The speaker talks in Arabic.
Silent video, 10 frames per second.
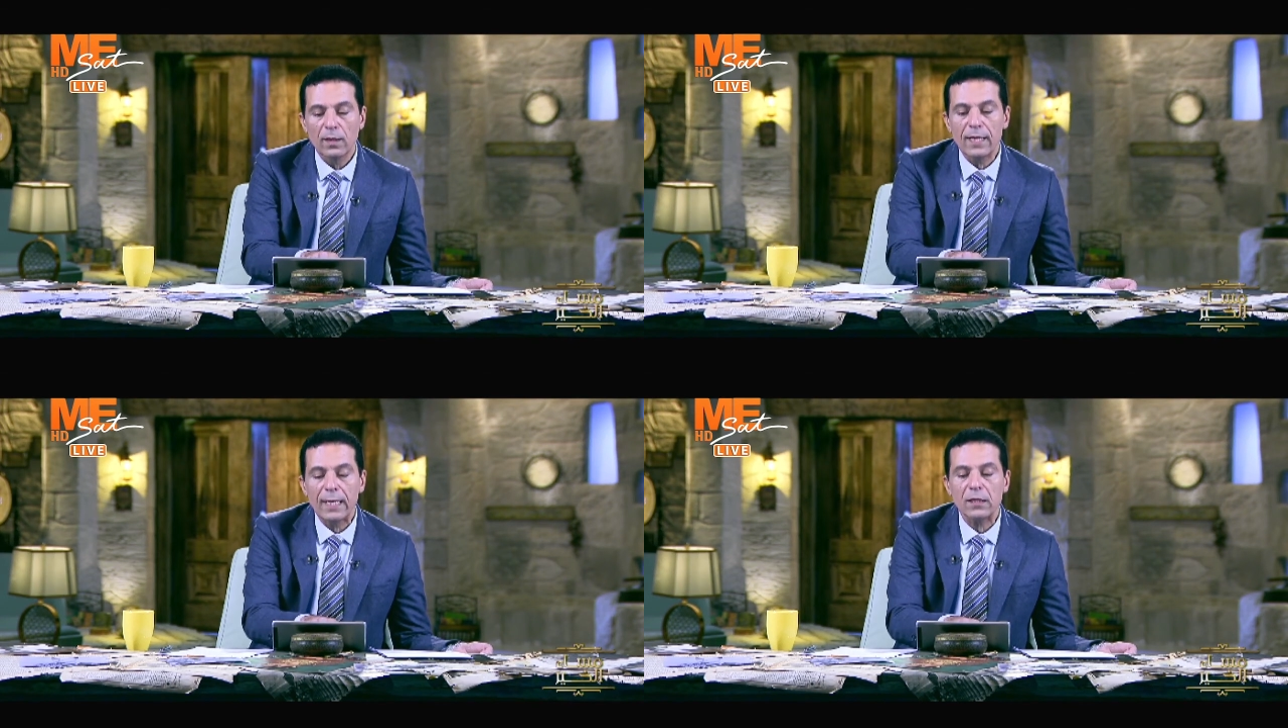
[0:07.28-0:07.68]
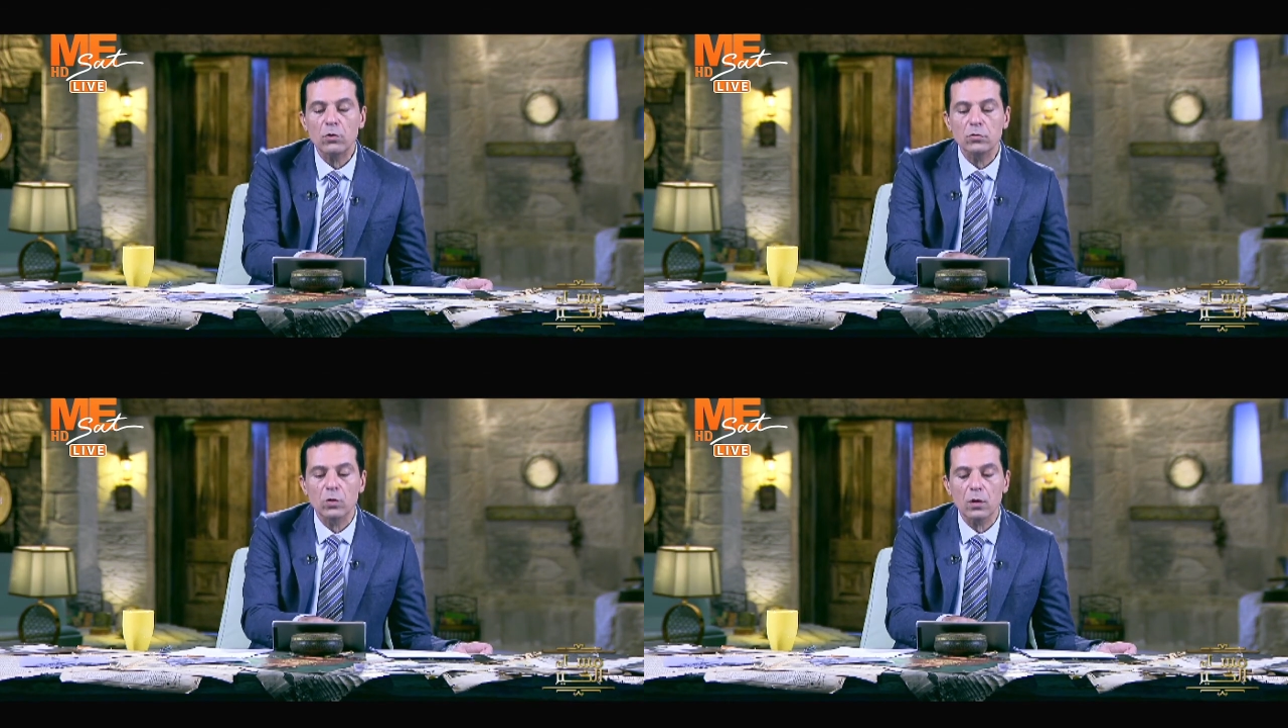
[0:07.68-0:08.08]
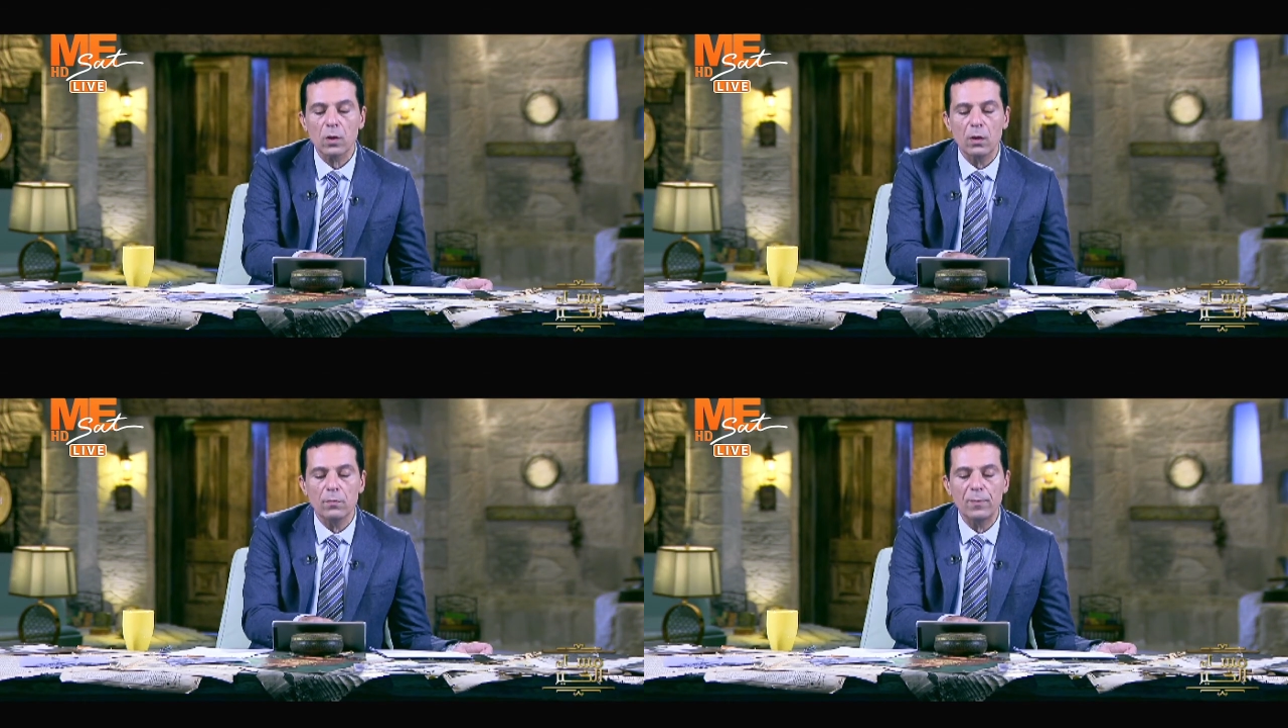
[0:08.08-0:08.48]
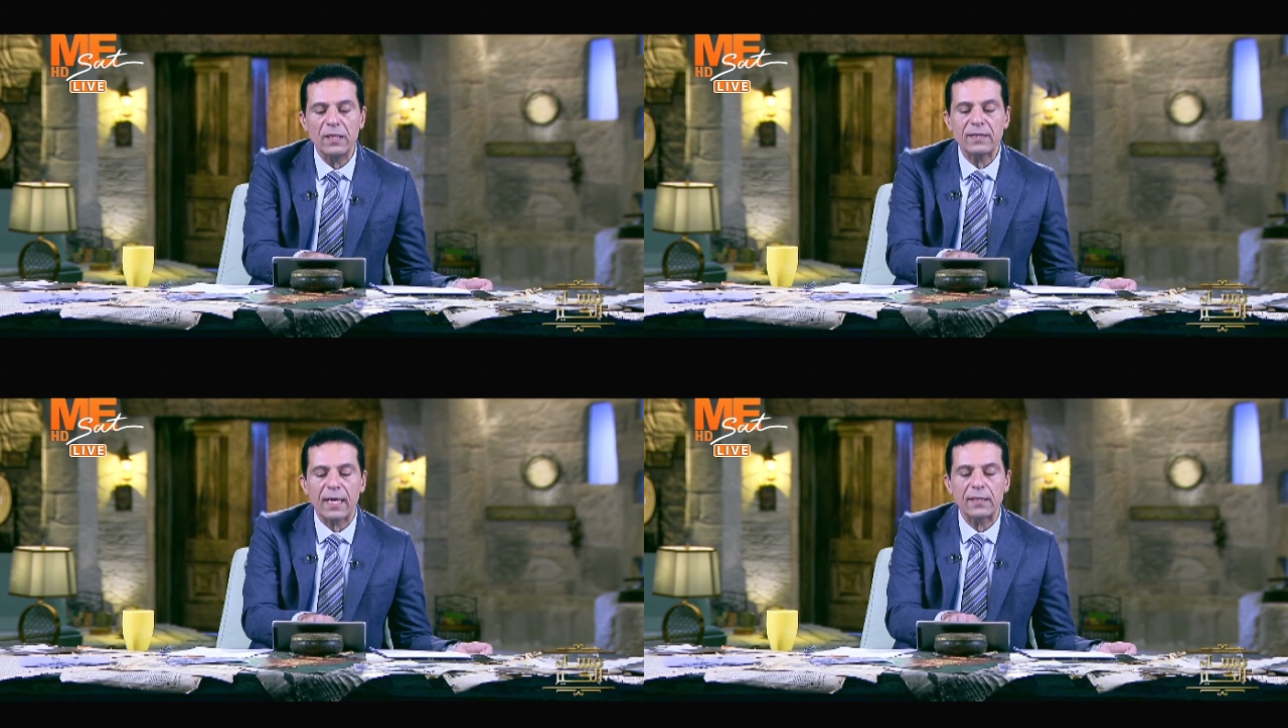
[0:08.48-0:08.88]
يعني يا دكتور ما
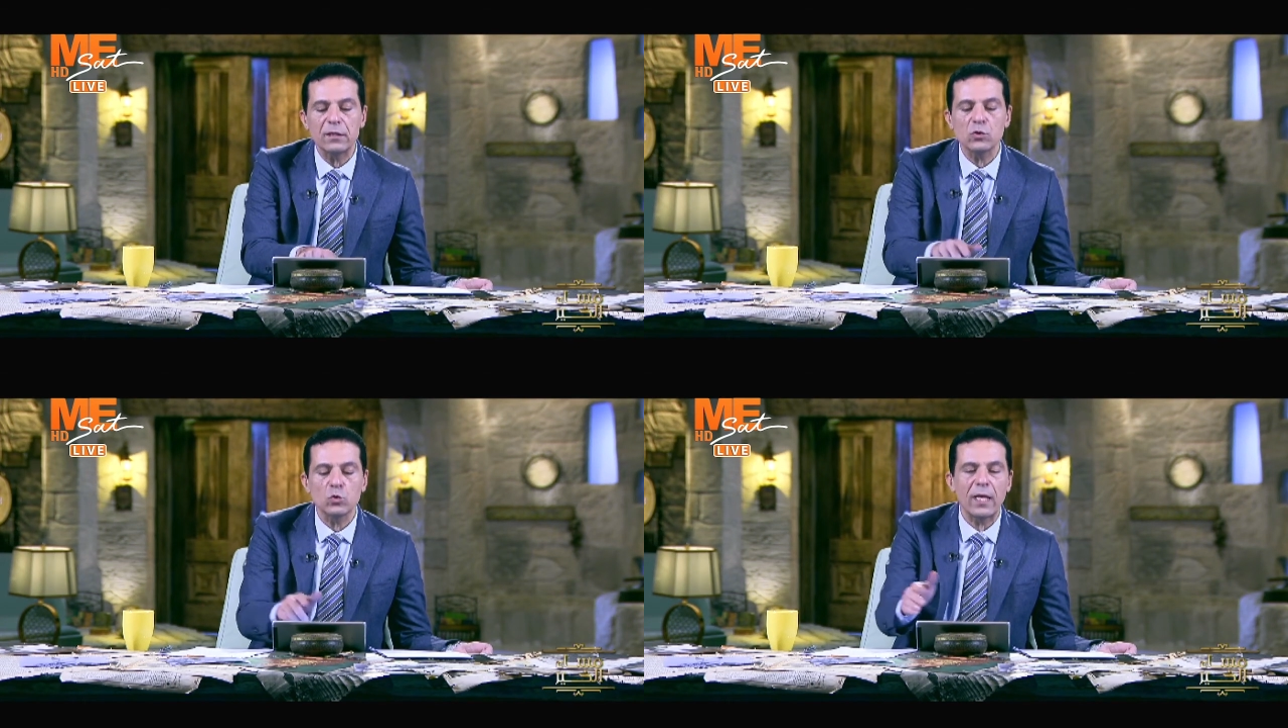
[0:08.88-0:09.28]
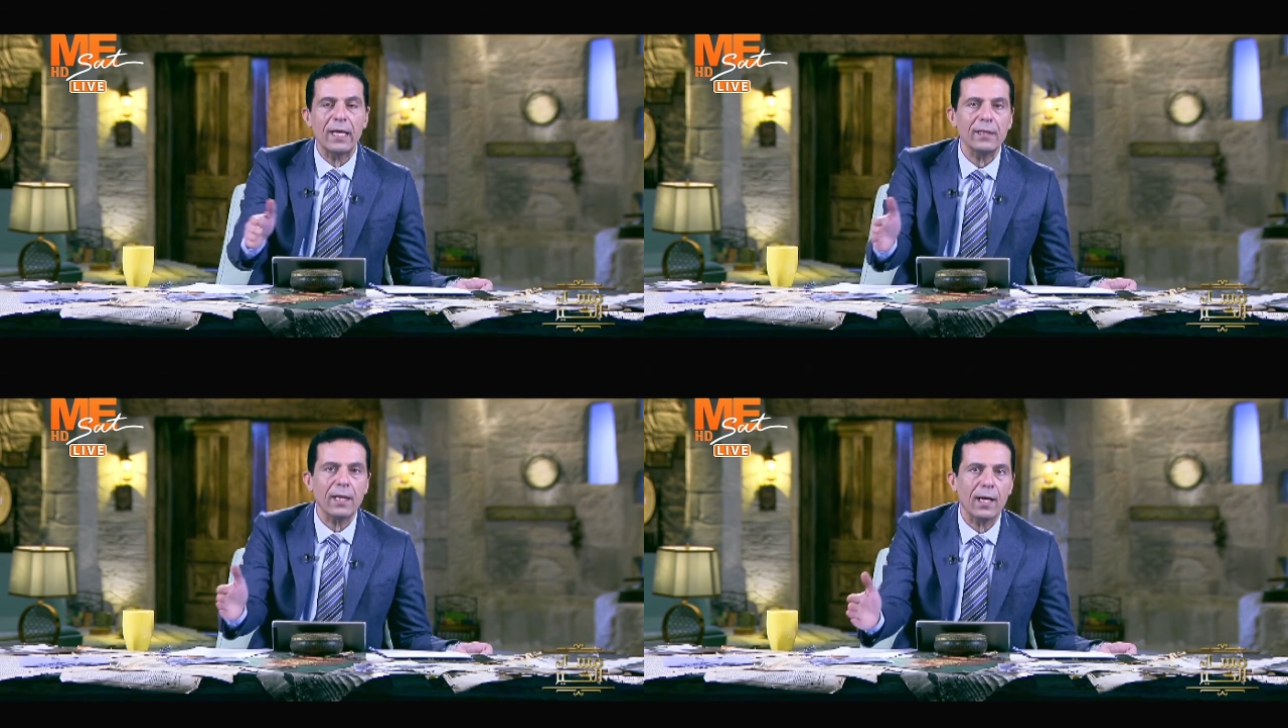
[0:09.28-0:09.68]
بين تاكيد السودان